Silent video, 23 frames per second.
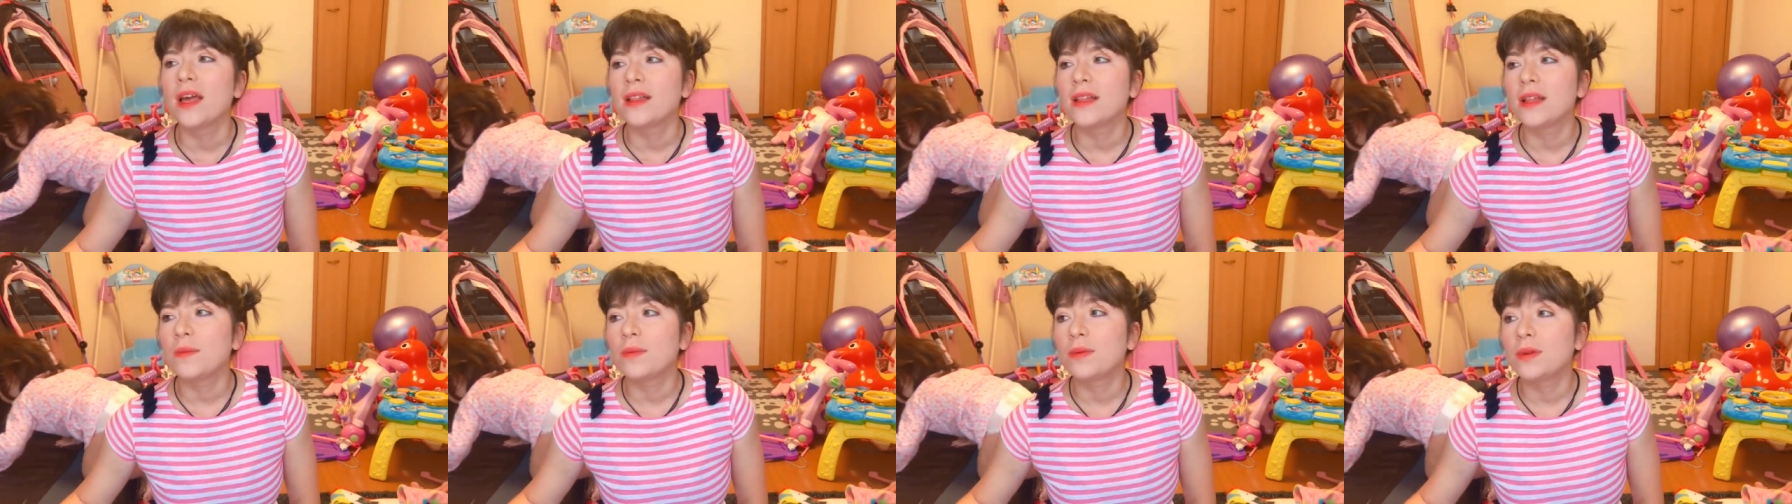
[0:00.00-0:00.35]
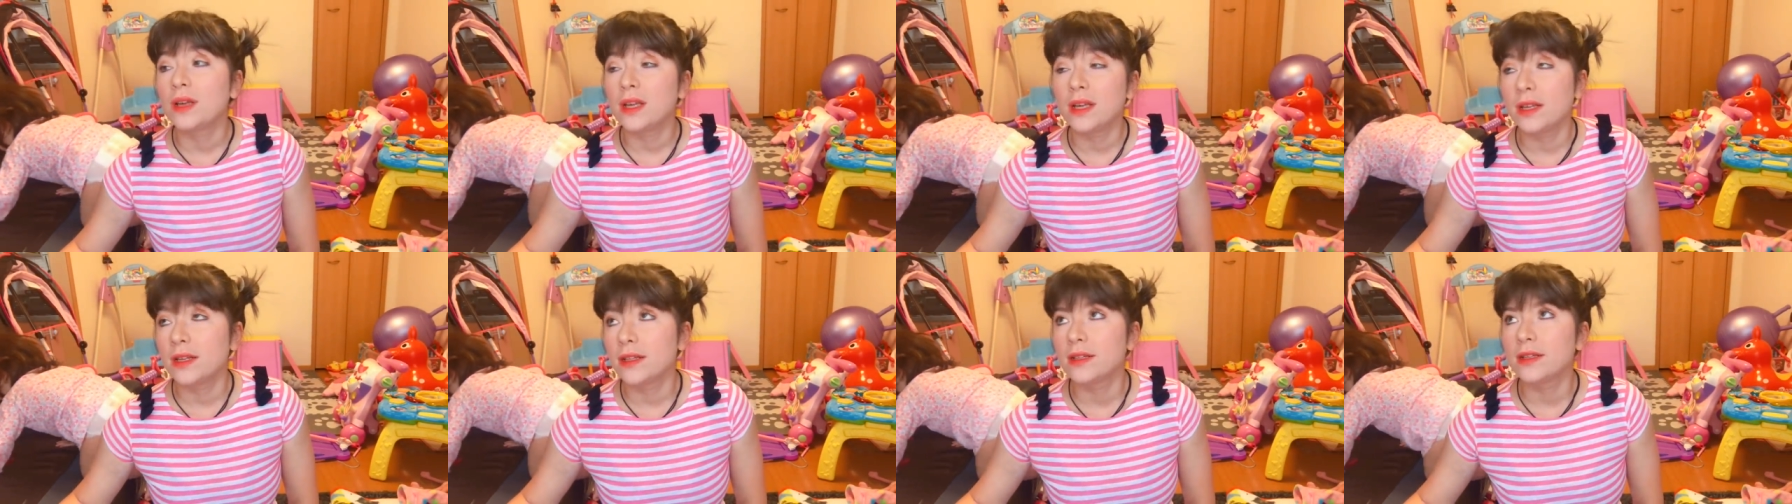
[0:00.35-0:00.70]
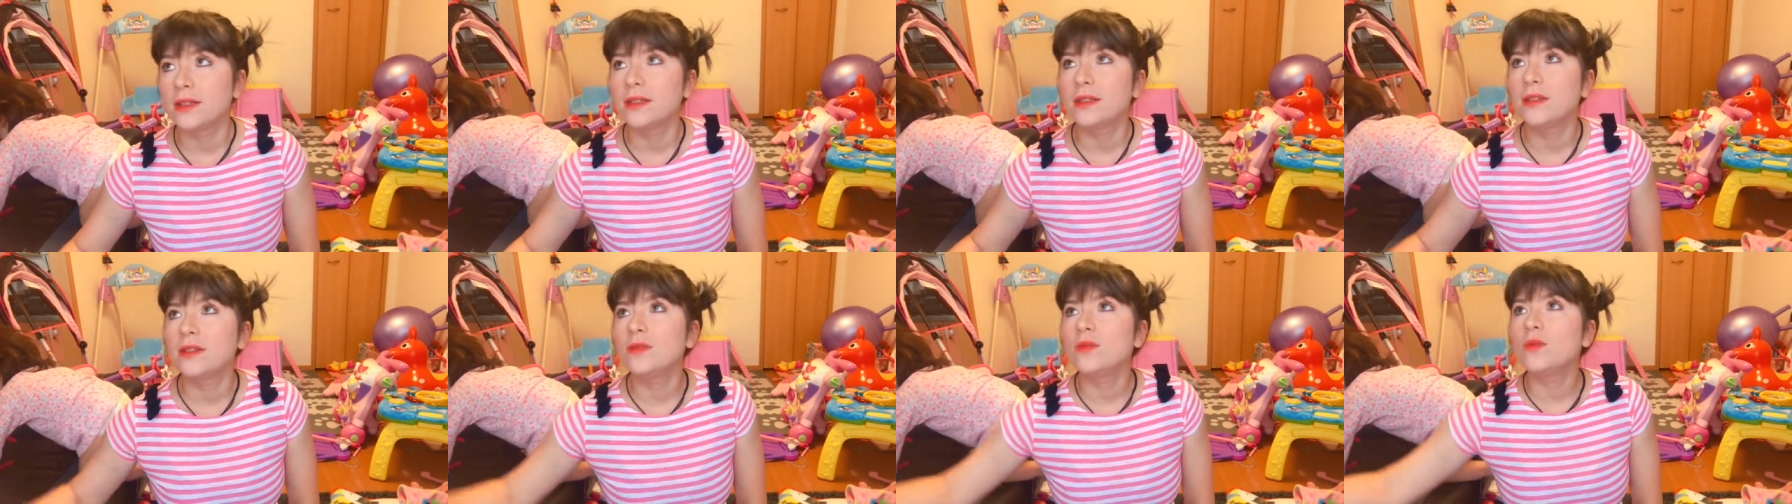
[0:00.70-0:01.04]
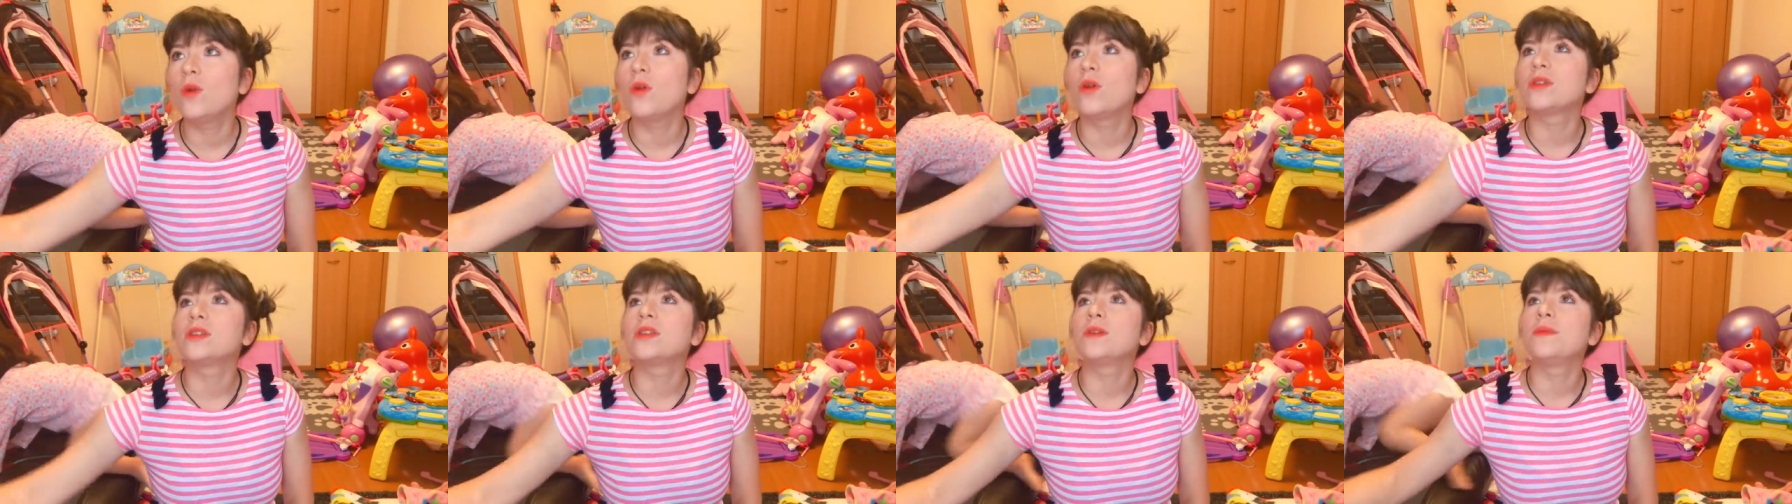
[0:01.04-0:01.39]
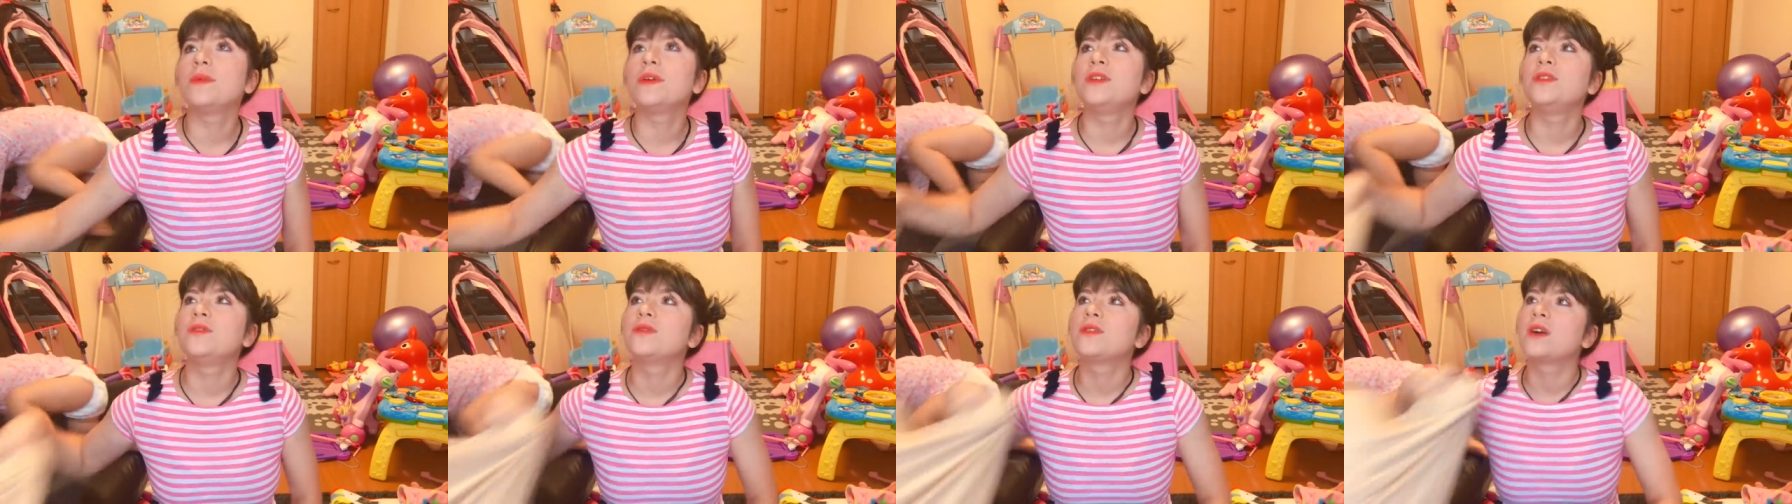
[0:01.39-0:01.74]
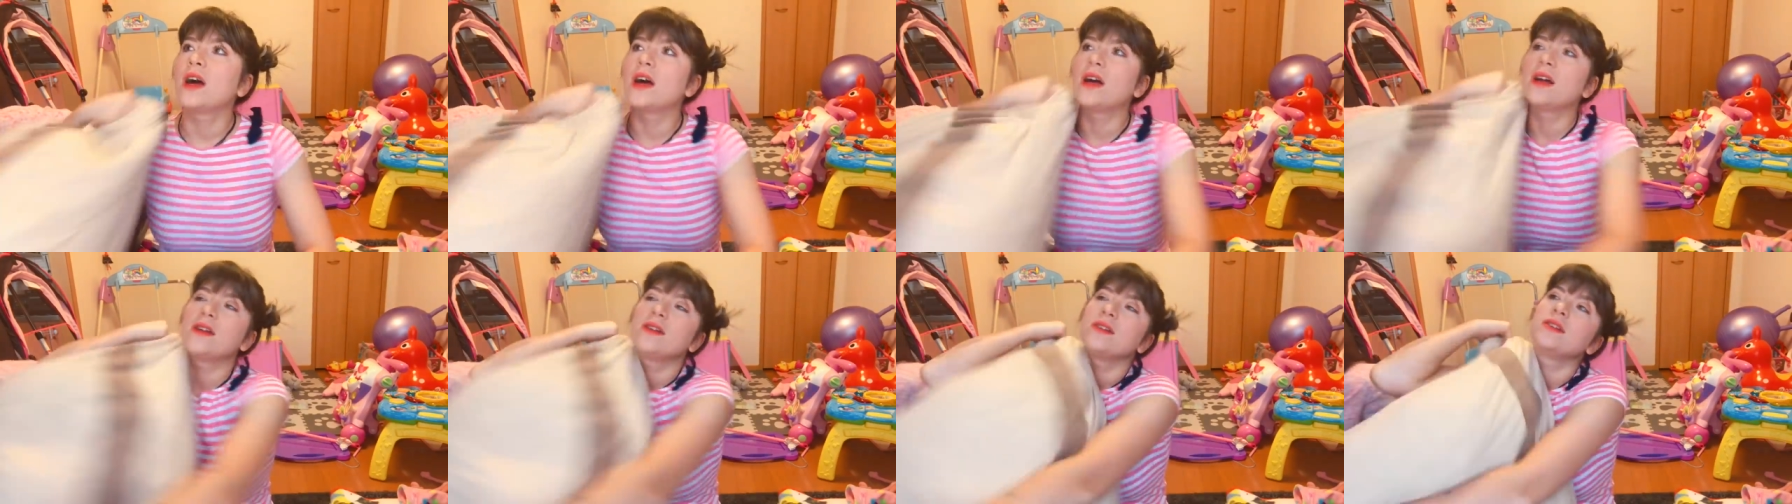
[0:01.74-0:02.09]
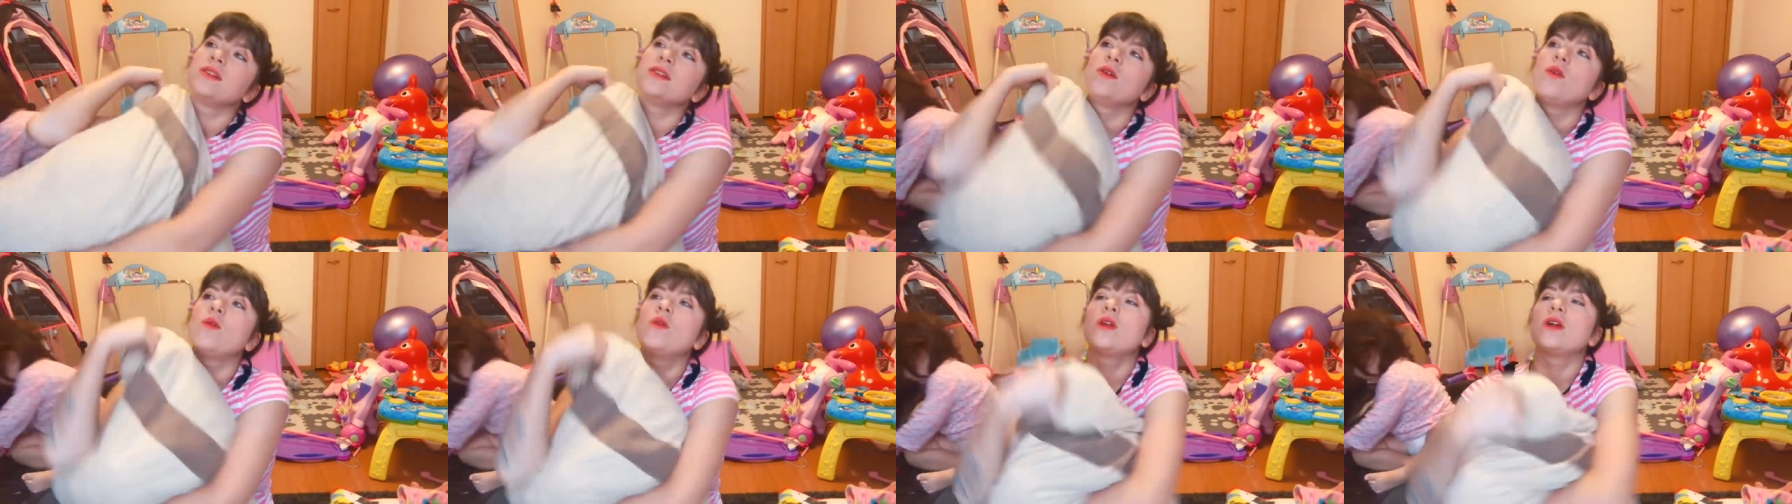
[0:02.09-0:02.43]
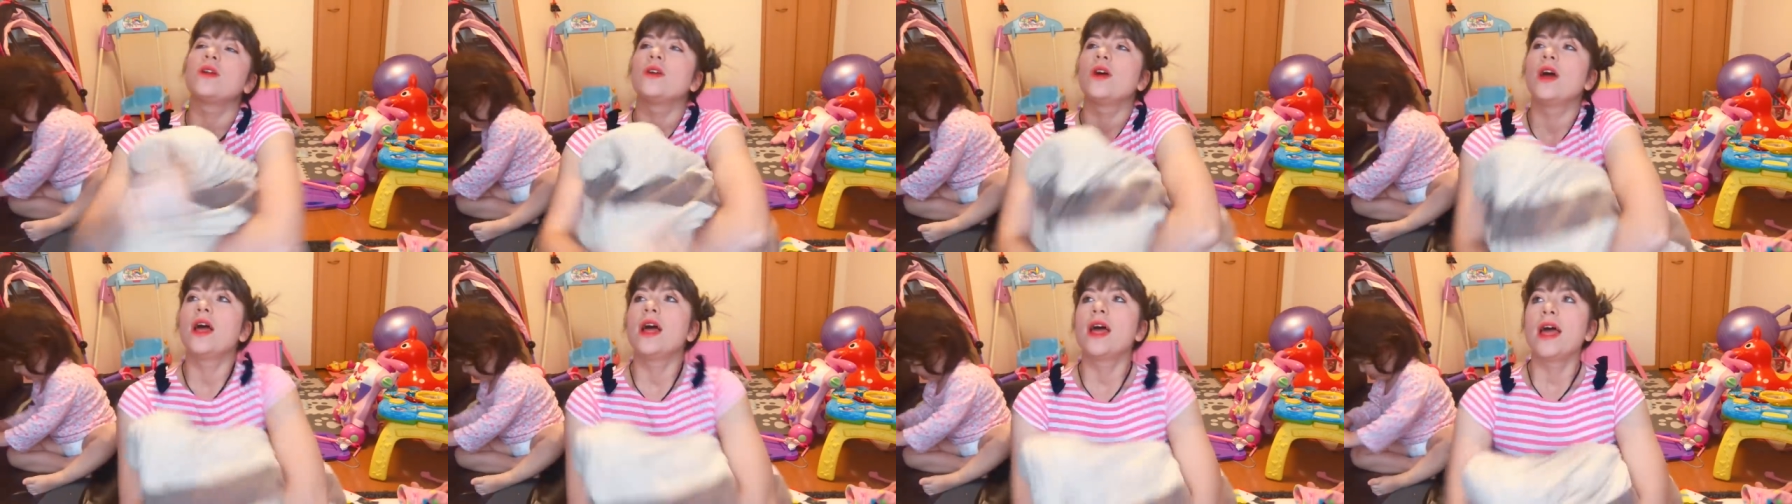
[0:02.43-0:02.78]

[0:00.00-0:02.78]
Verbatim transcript: Né? Porque eu não gosto também de ficar enrolando.